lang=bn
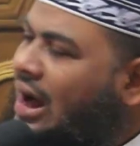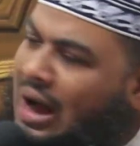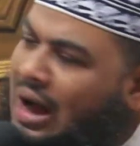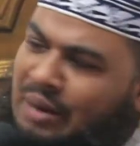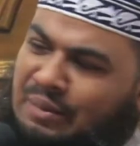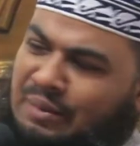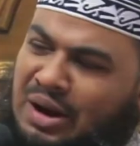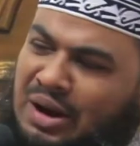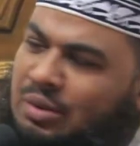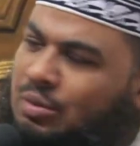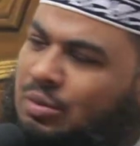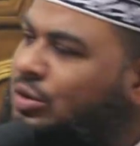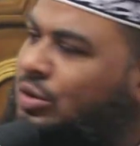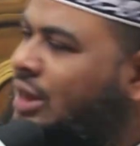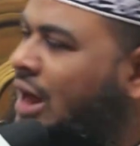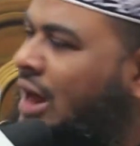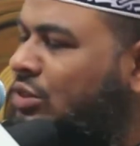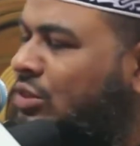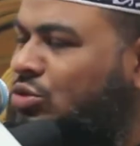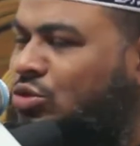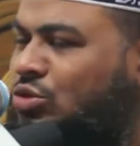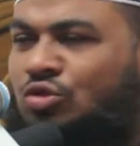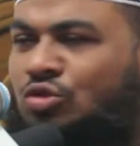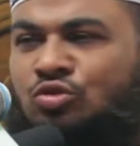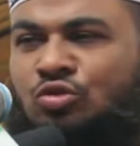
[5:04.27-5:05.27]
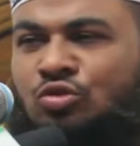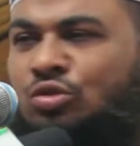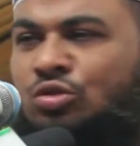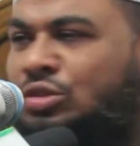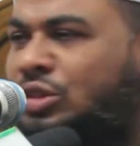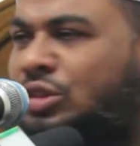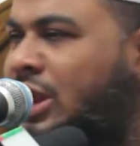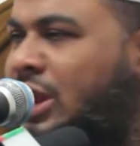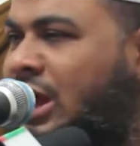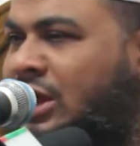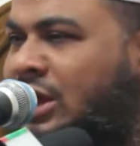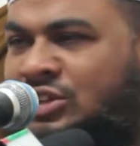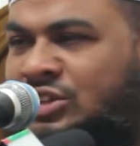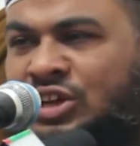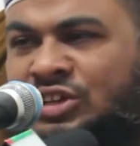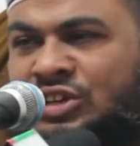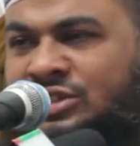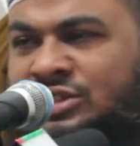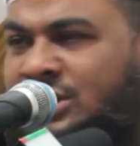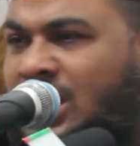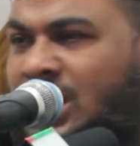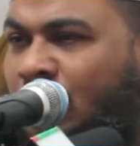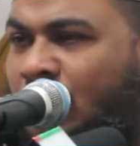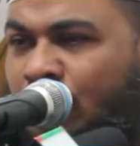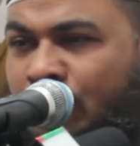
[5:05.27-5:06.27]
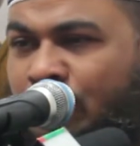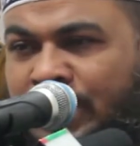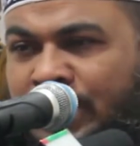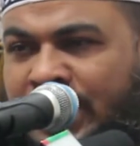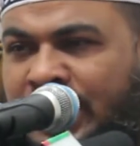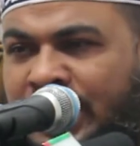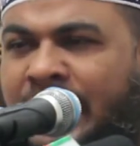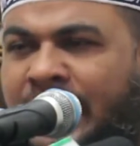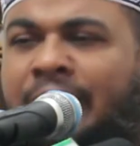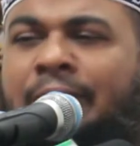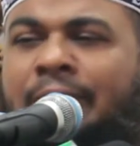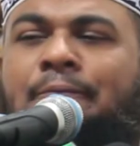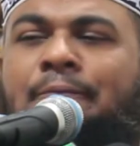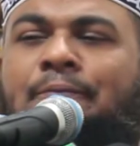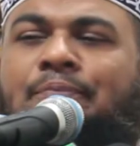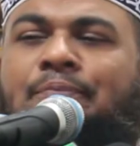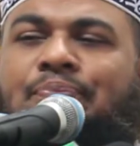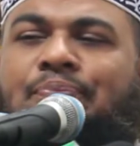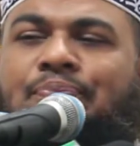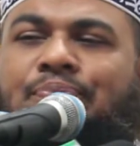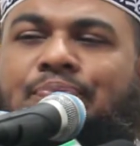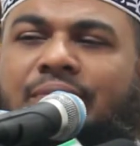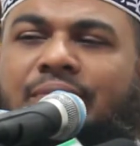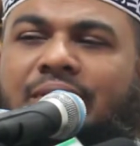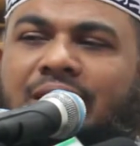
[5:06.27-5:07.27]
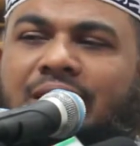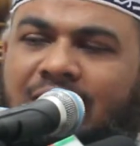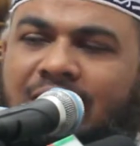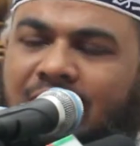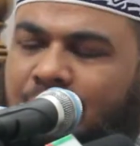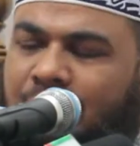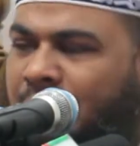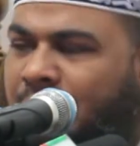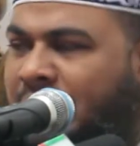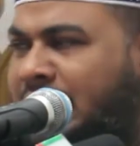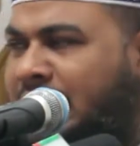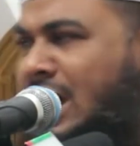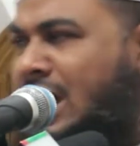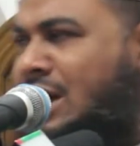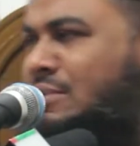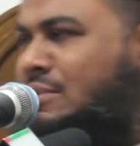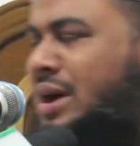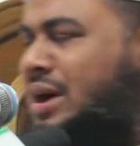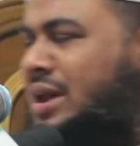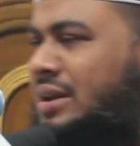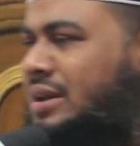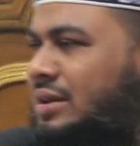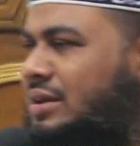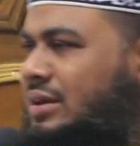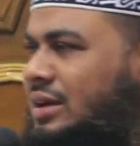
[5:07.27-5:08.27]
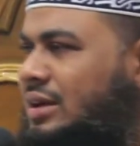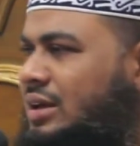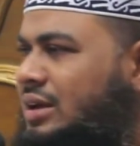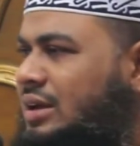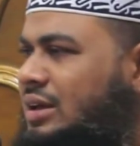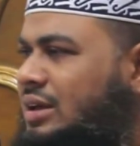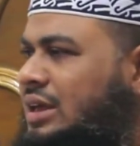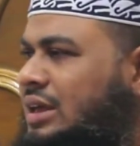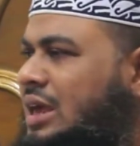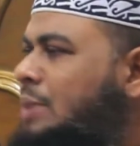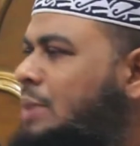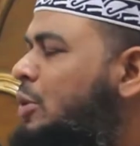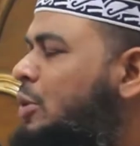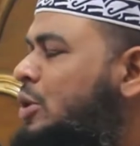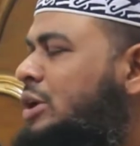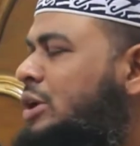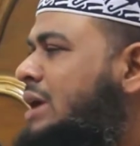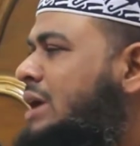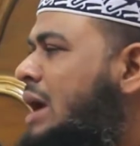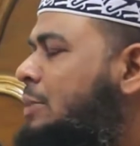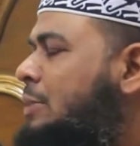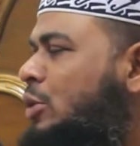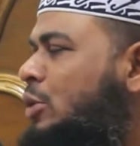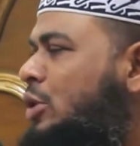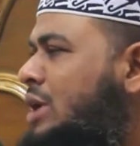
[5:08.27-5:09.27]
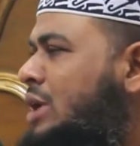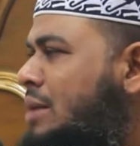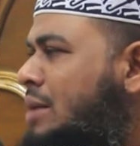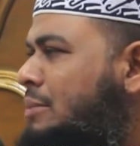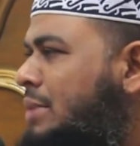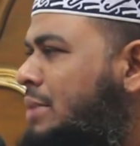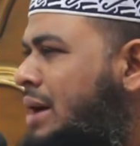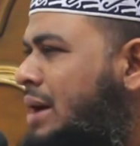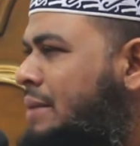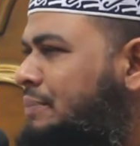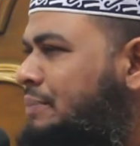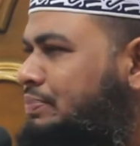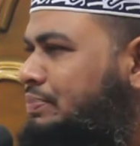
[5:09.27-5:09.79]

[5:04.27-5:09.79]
আমার মধ্যে আত্মশুদ্ধির আর চেষ্টা হবে ভাইরা আমার কি পরীক্ষা পড়ি আমরা